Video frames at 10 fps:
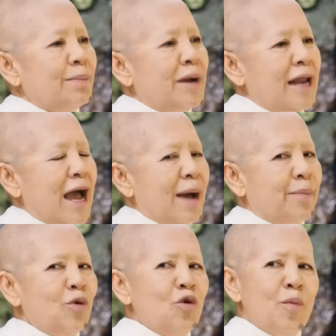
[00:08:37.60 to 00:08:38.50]
บรรดา
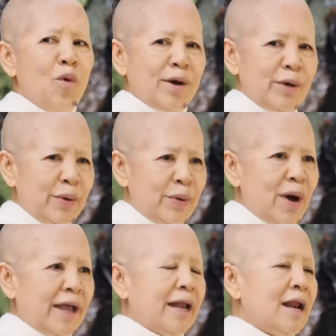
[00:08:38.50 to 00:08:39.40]
ผู้บวช ด, ด้
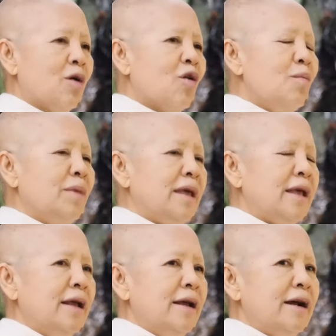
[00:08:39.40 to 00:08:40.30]
วยแล้วก็มี
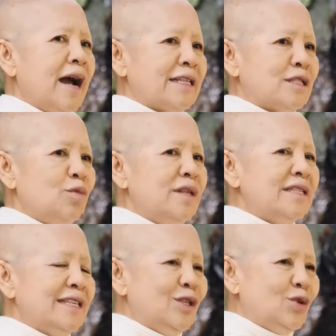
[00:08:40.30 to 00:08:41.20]
อัศวิน
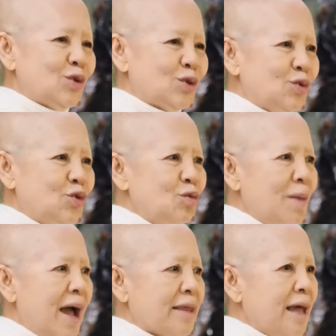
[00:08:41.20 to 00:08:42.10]
สี่จุดศูนย์
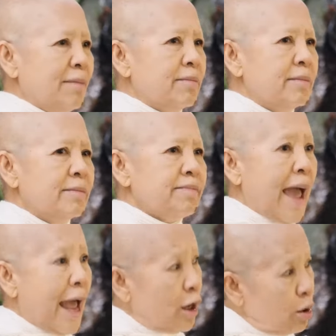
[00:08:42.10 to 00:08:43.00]
มาตั้งแป
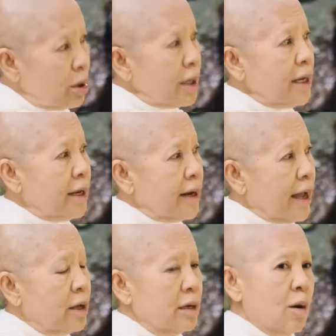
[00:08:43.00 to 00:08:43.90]
ดโรงเรียน
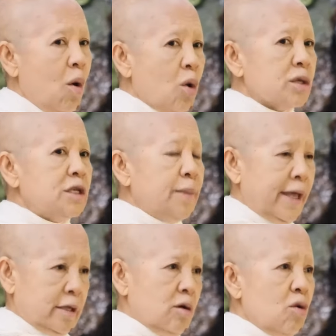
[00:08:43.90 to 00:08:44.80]
นะหกสิบ
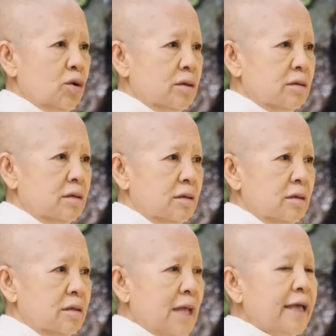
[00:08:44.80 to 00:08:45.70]
เอ็ดคน
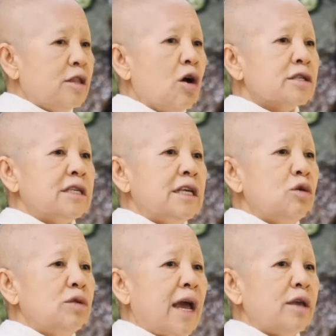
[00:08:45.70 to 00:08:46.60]
ไหนทอสี
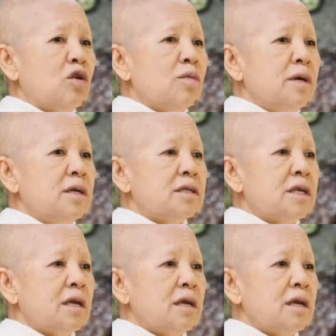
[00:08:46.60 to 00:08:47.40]
อยู่ไหนยกมือซิ